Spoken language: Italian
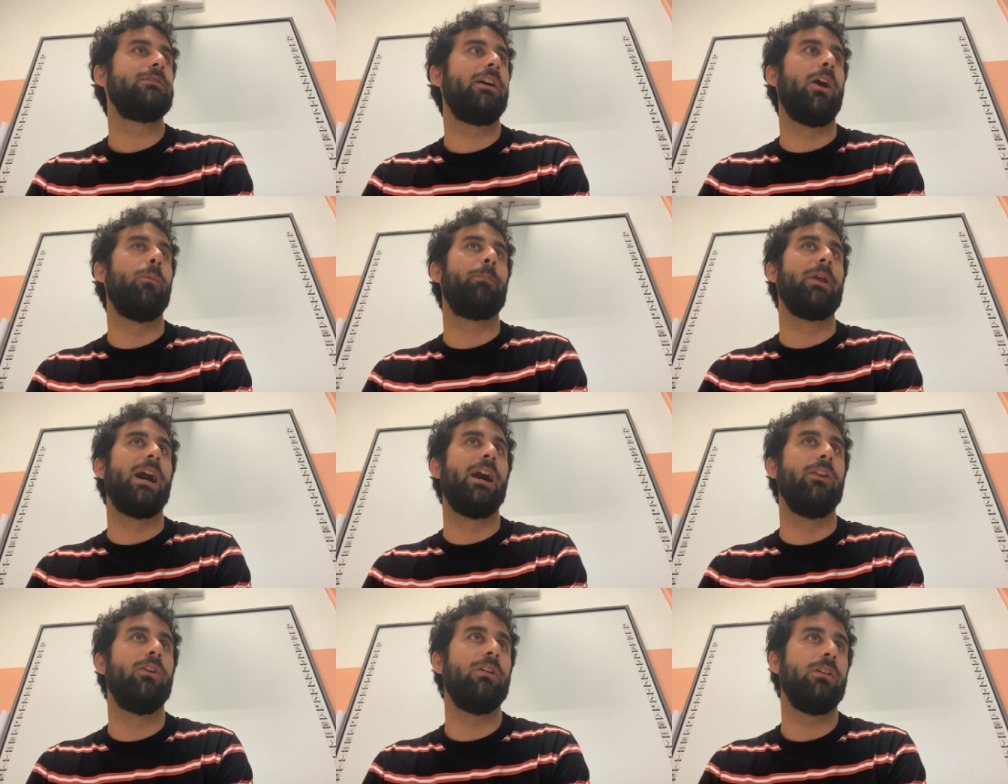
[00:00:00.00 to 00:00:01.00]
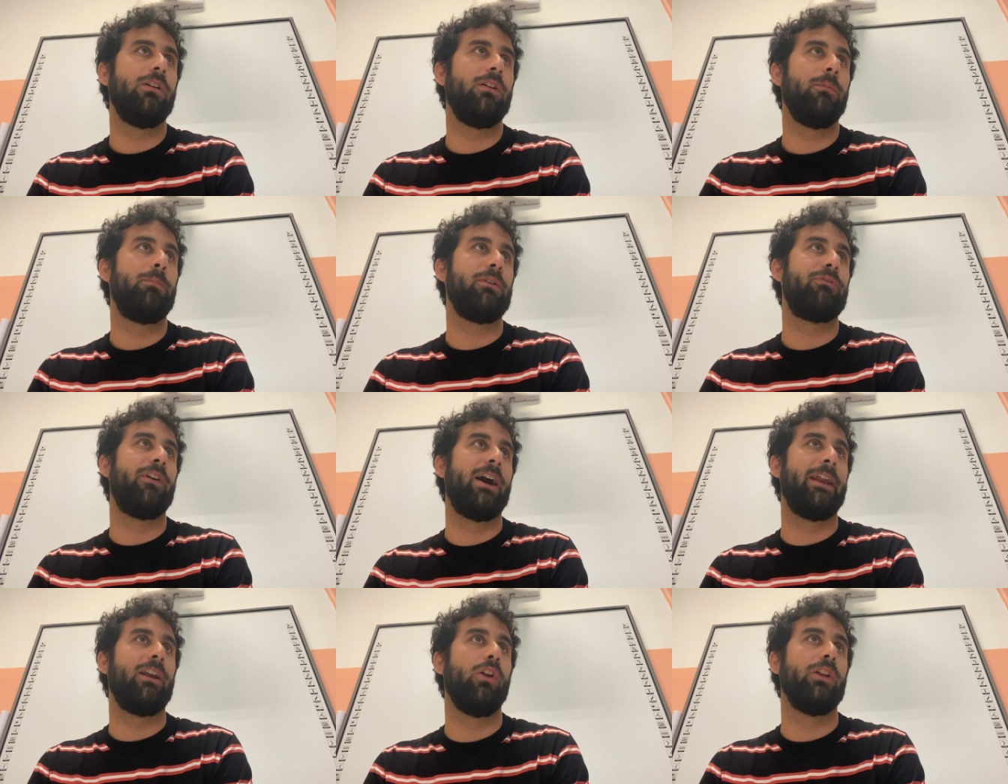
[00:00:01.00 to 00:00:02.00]
è un piano per
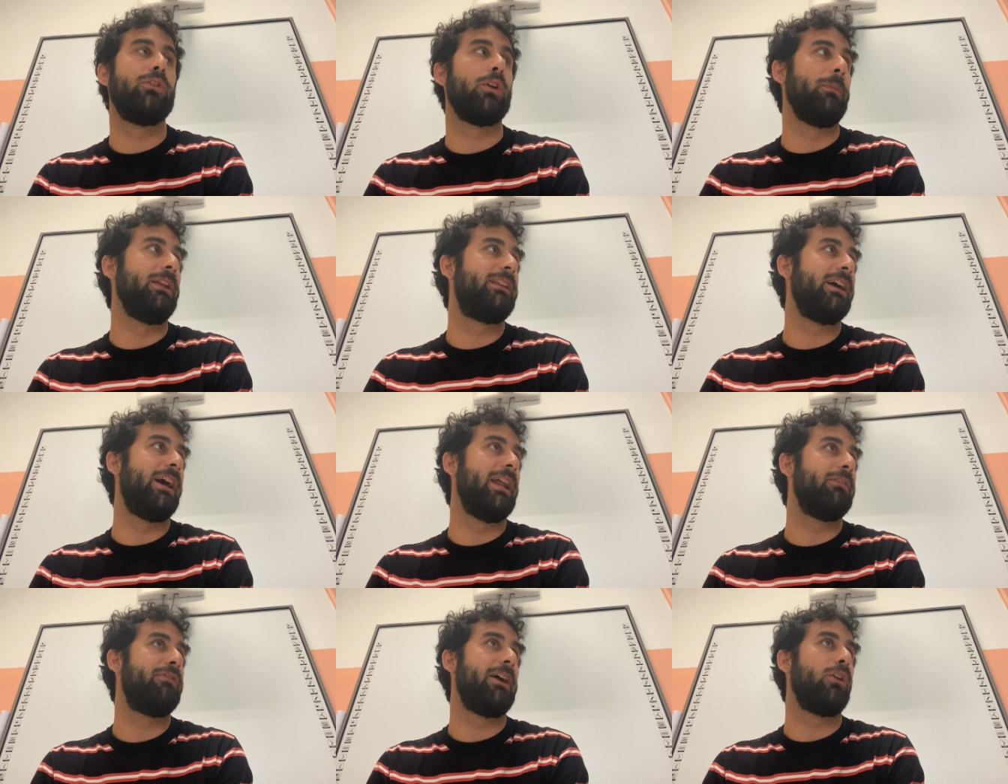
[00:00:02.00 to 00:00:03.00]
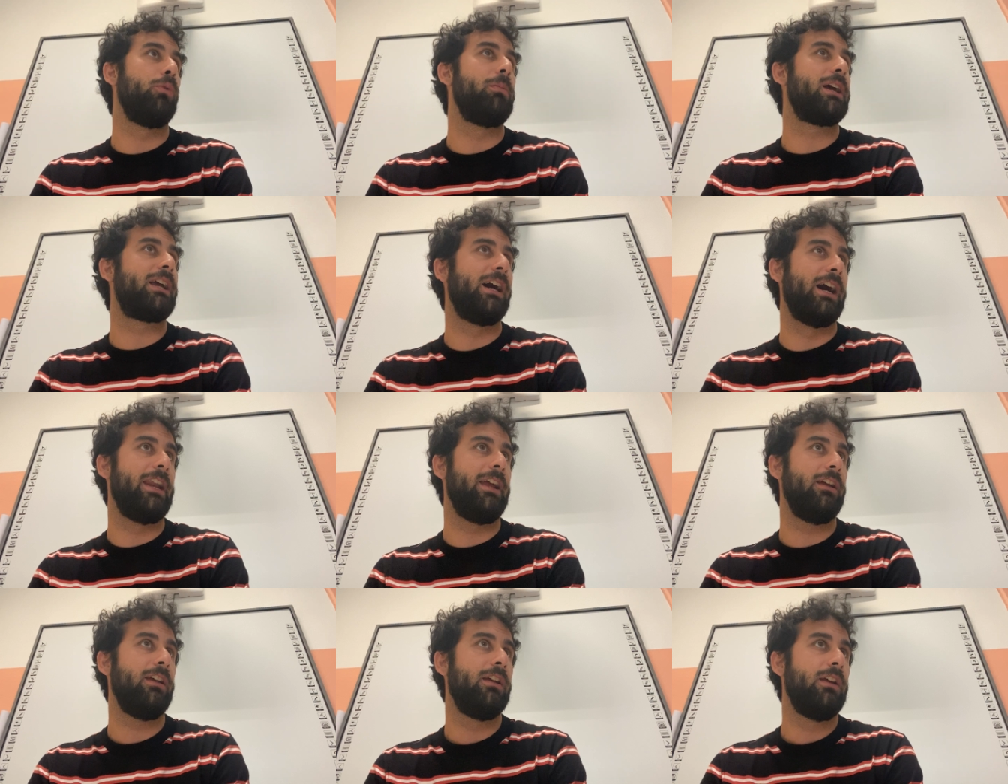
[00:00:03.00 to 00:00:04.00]
farlo addormentare, farlo
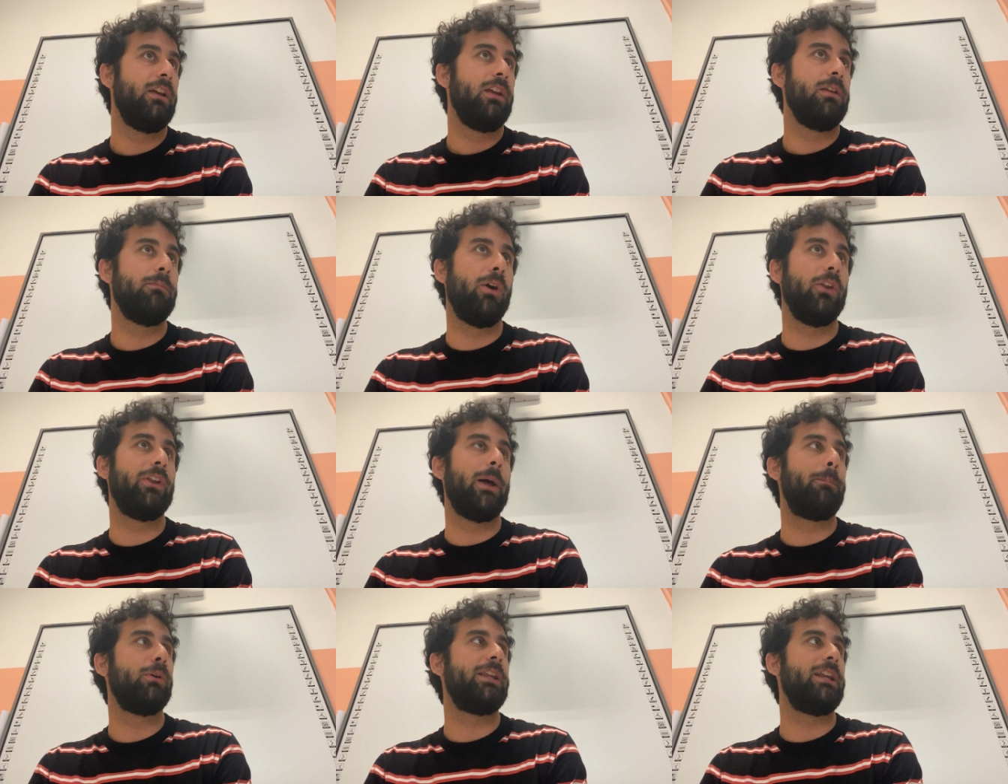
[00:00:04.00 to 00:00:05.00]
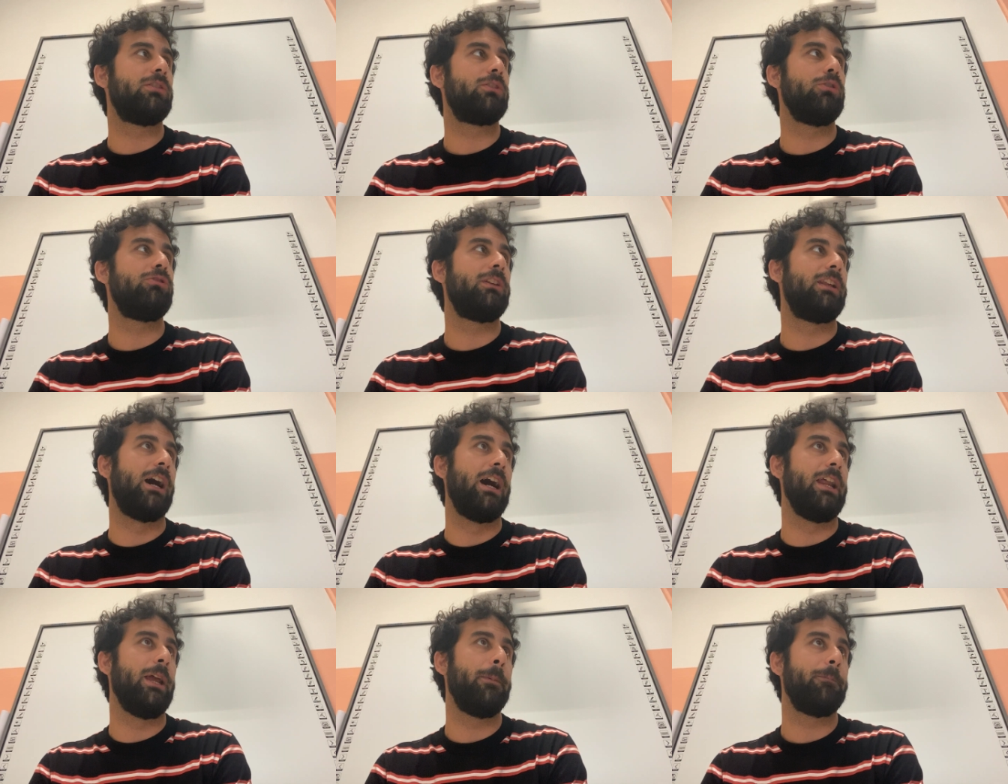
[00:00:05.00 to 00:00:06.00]
ubriacare, in modo da poter
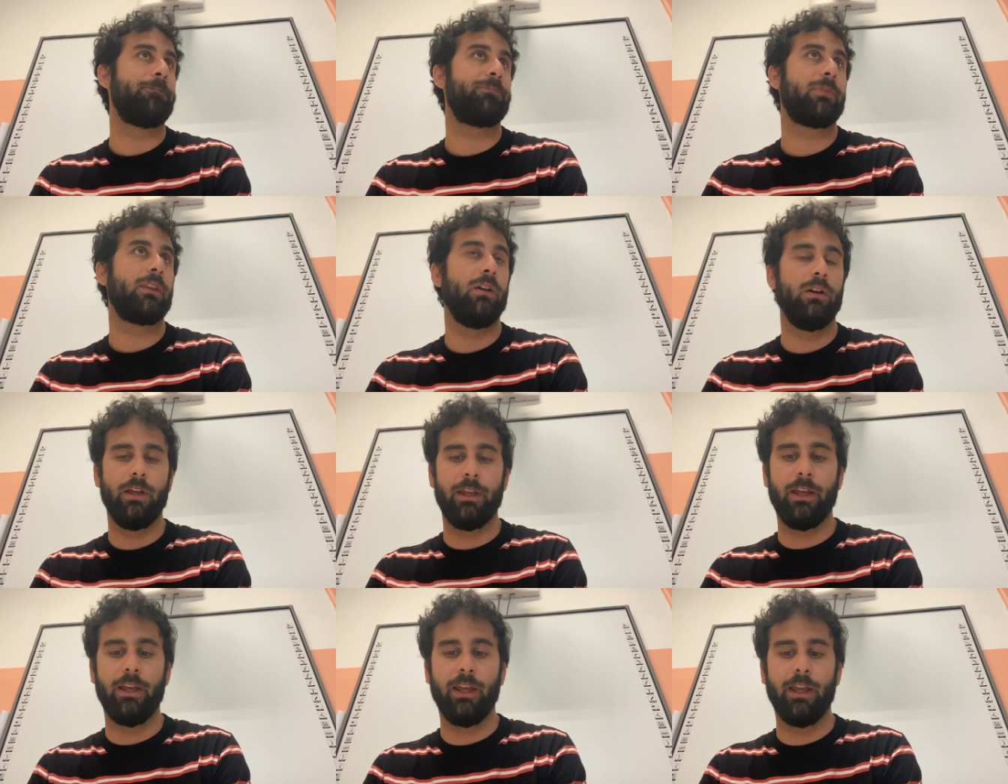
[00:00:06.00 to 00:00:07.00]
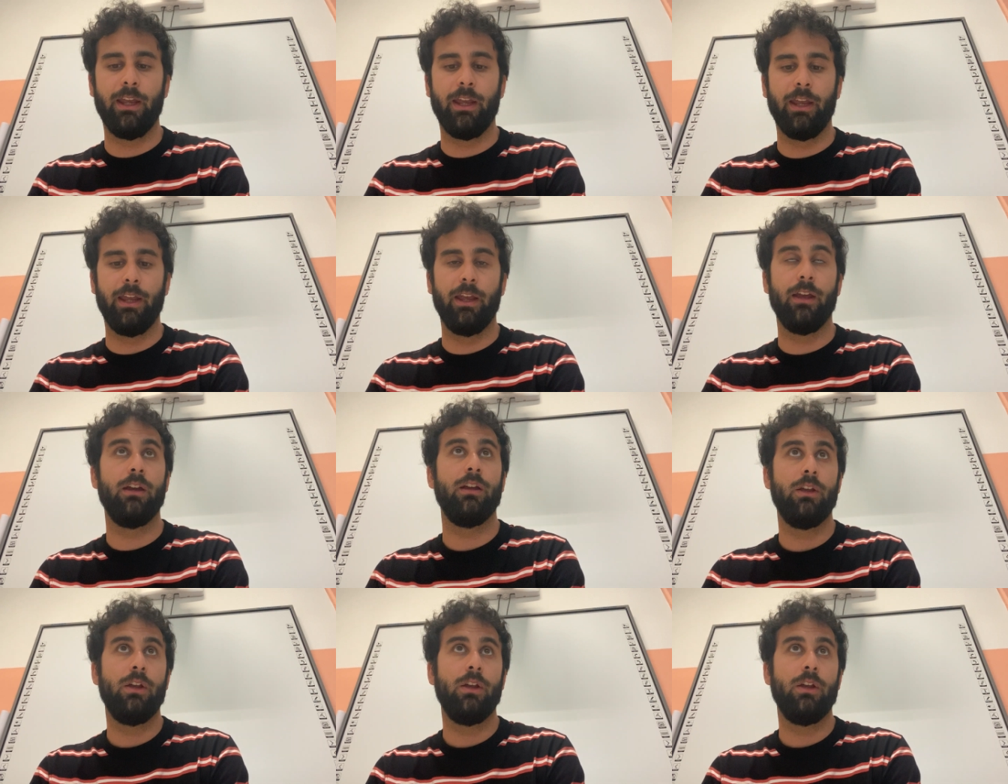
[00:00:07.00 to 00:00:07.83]
escogitare eh,